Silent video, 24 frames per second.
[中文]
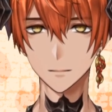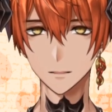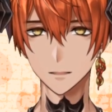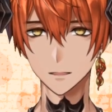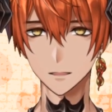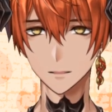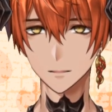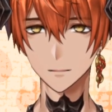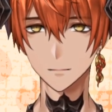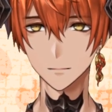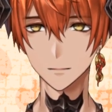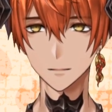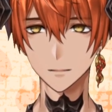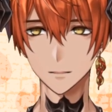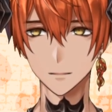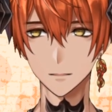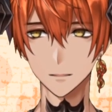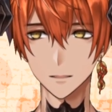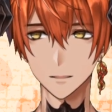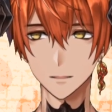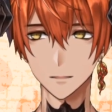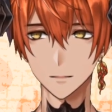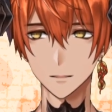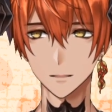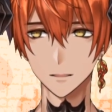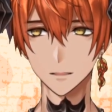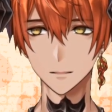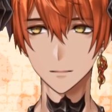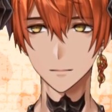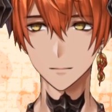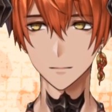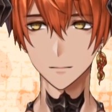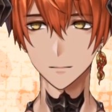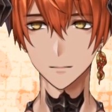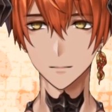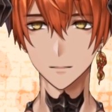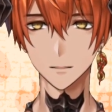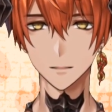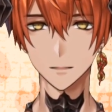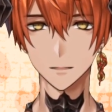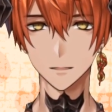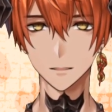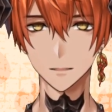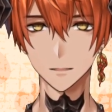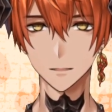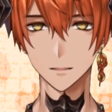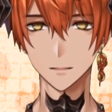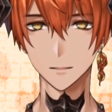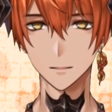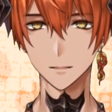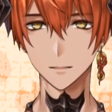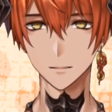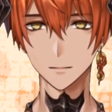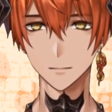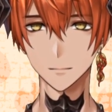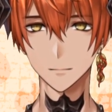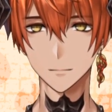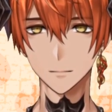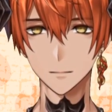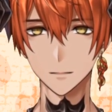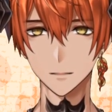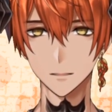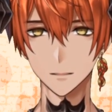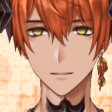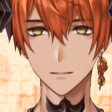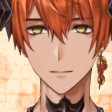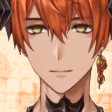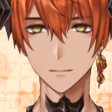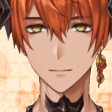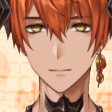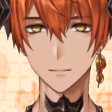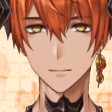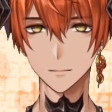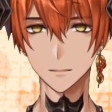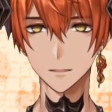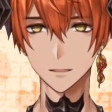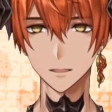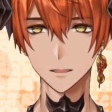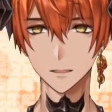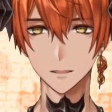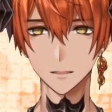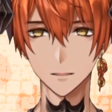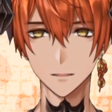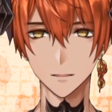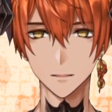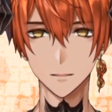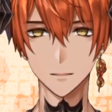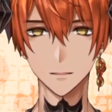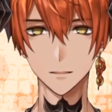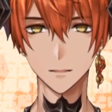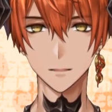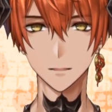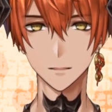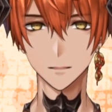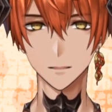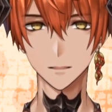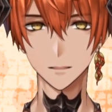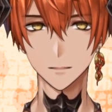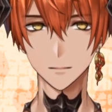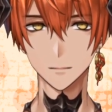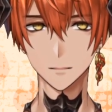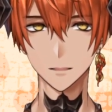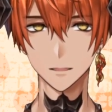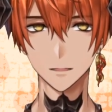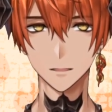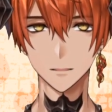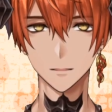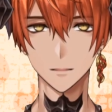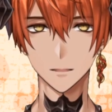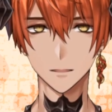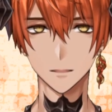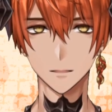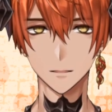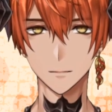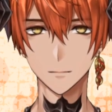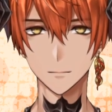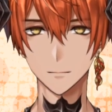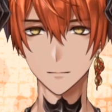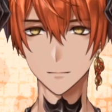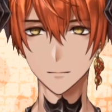然后分享一下我最喜欢的 Vtuber，哎，小心关掉了。